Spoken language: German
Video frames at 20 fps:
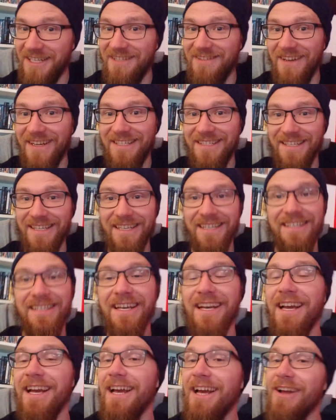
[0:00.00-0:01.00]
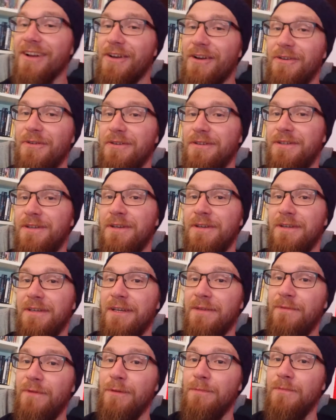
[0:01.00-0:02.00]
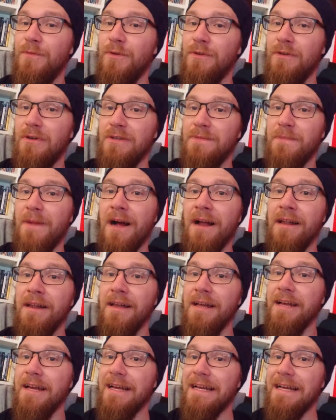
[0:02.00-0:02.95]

was weiß ich, können durch den, den Film durchaus mal